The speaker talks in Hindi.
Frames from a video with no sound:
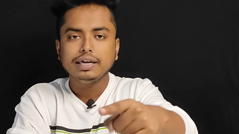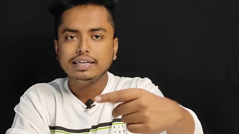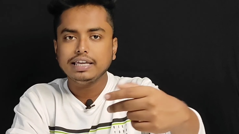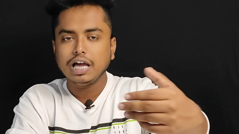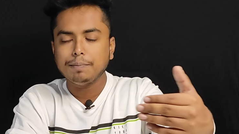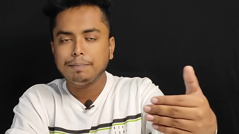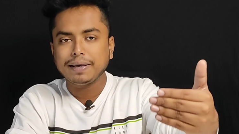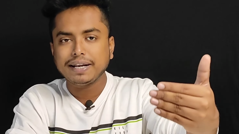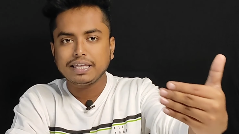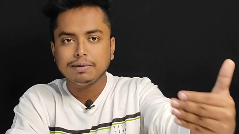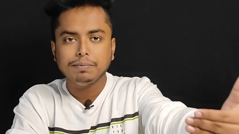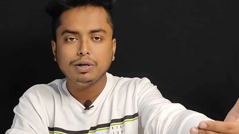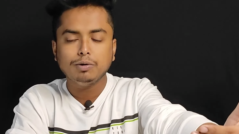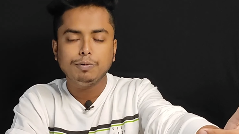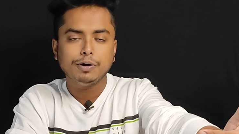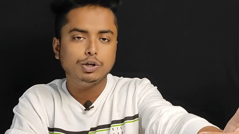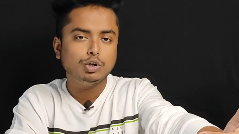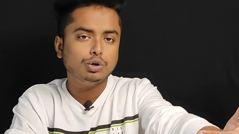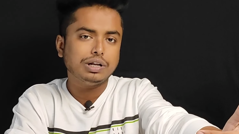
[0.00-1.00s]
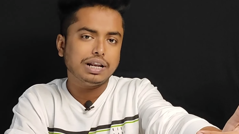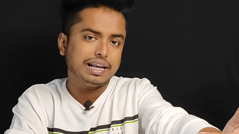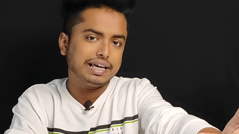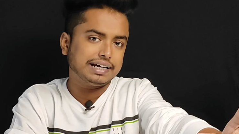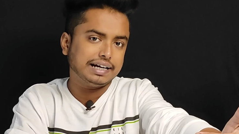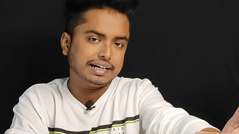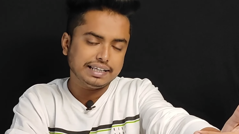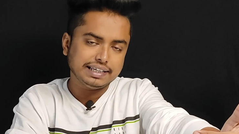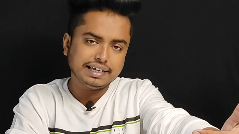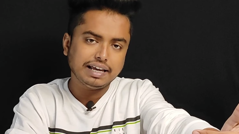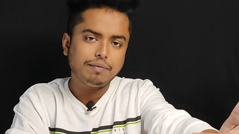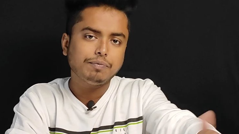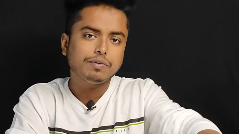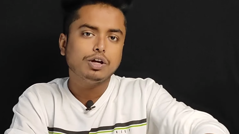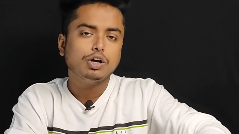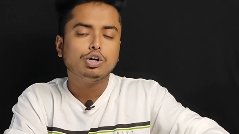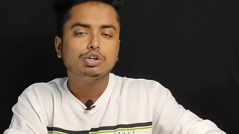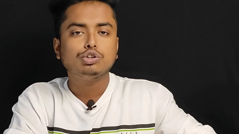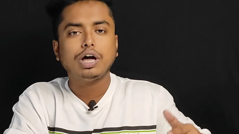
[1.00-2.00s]
यहाँ पर रिव्यू वीडियो ना लेगा ठीक है
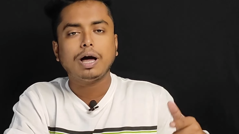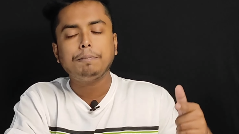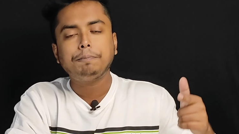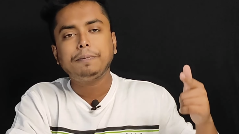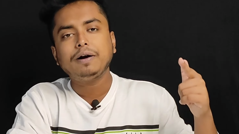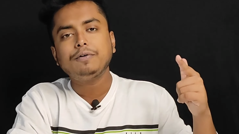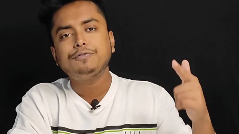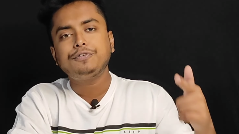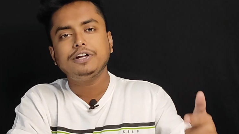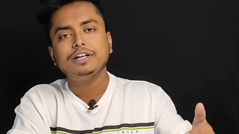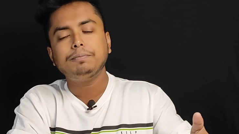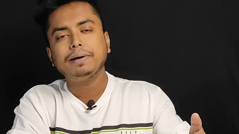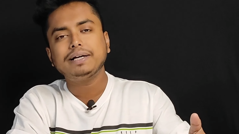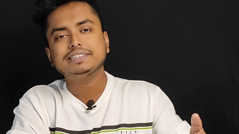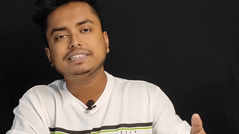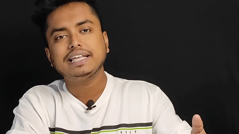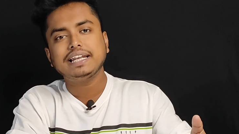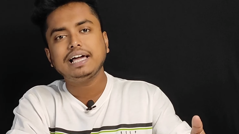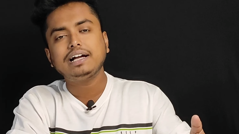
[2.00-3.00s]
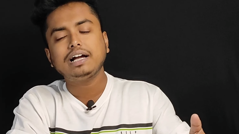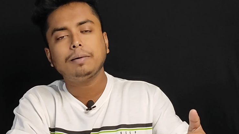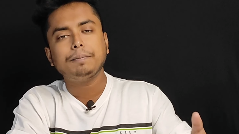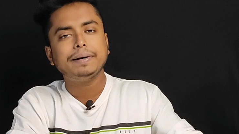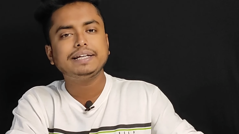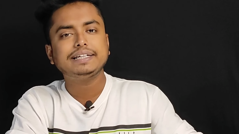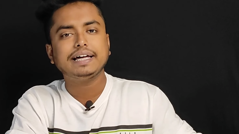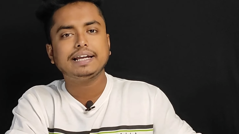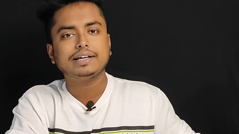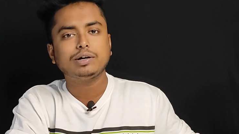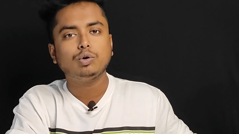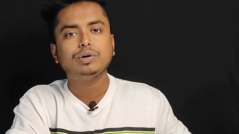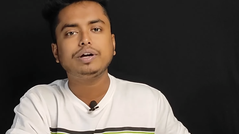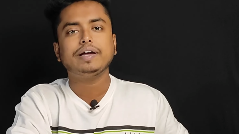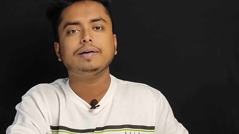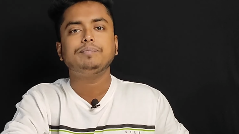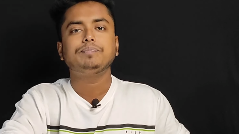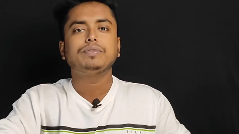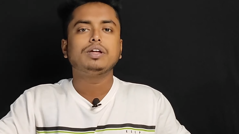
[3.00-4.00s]
तो आपका फीडबैक देना कमेंट करके
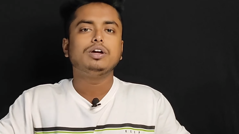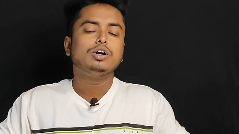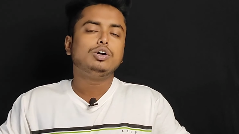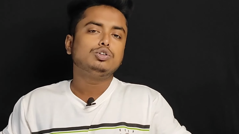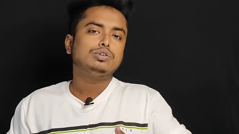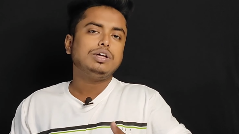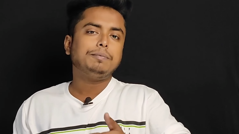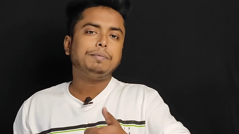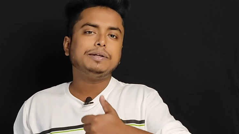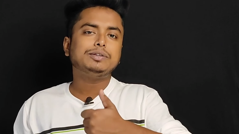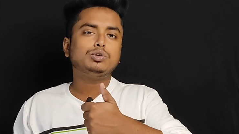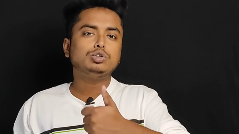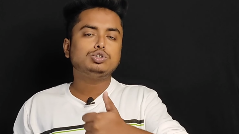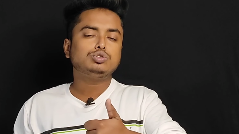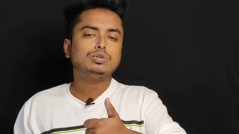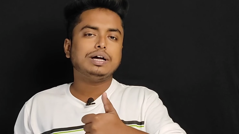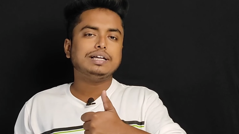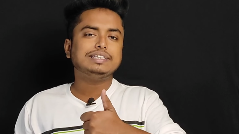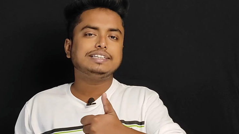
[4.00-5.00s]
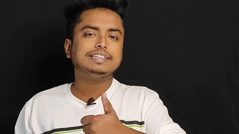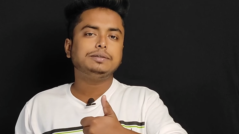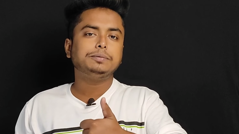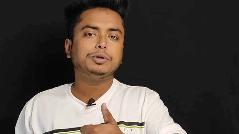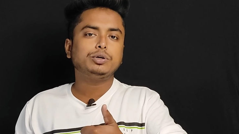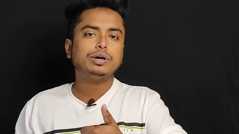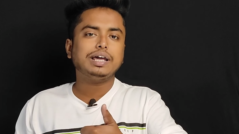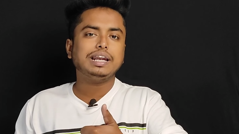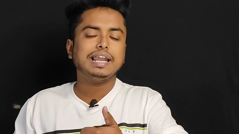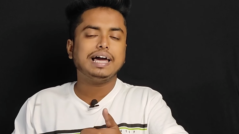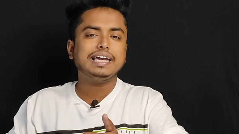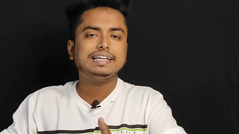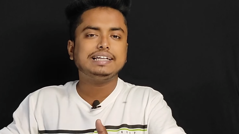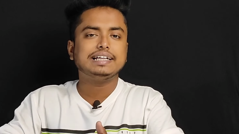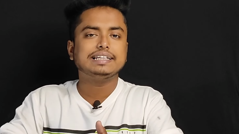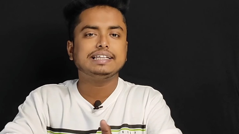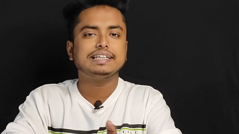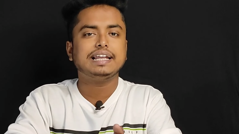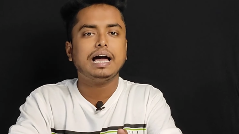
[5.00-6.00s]
ओके तो यहाँ पर दोस्तों आज की इस वीडियो को एक
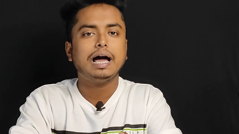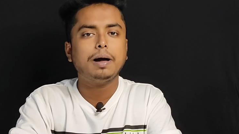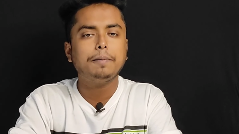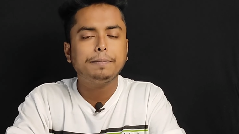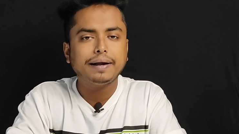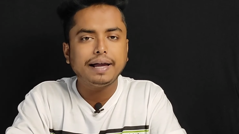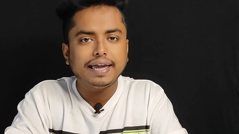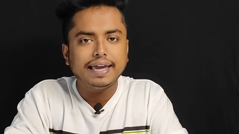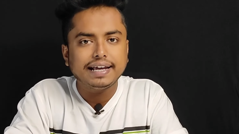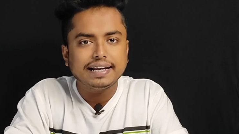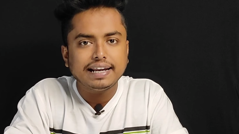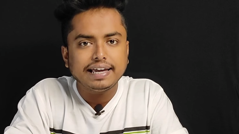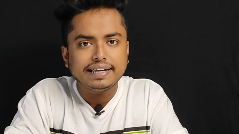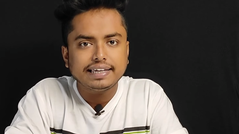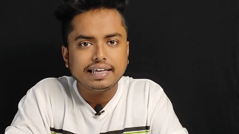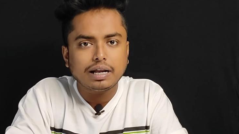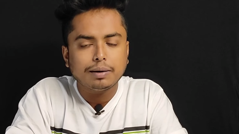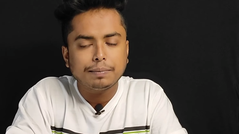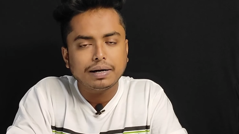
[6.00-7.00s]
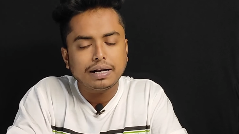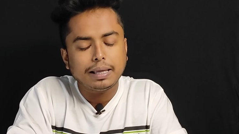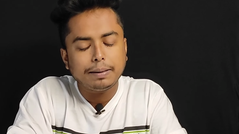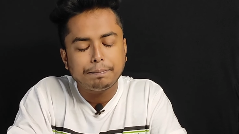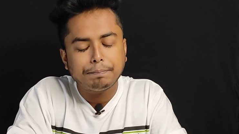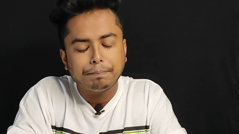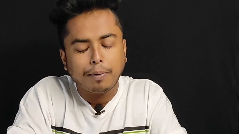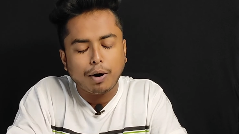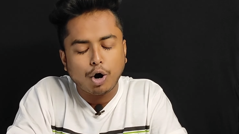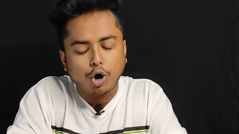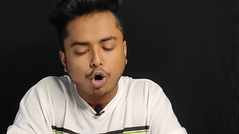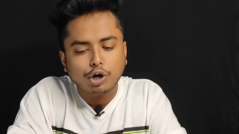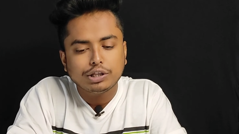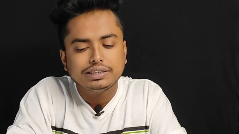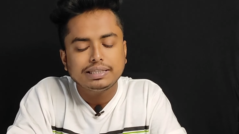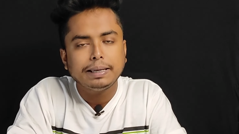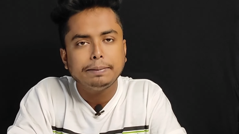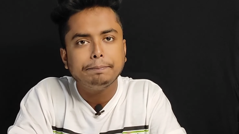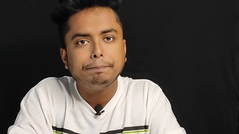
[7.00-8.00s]
लाइक कर देना आपका एक लाइक यार हमारे लिए
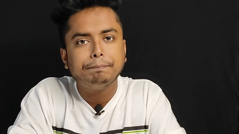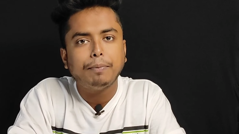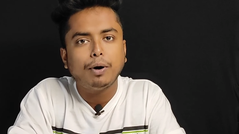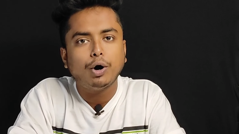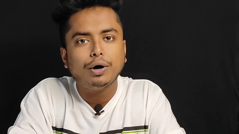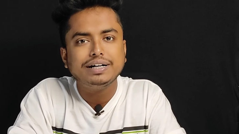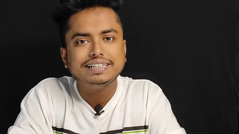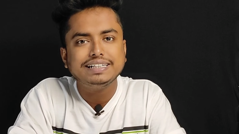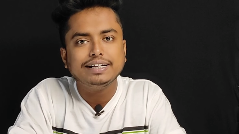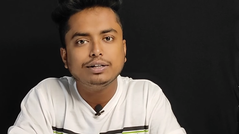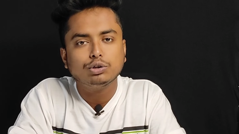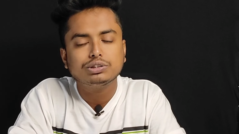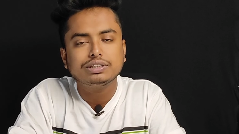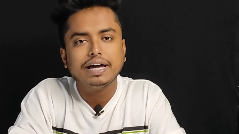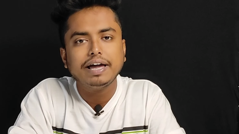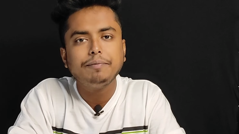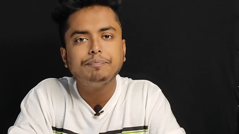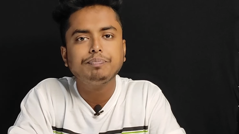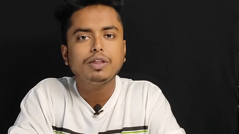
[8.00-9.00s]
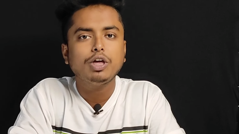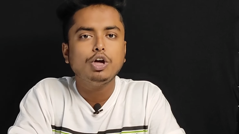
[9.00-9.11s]
बहुत ही इंपॉर्टेंट होता है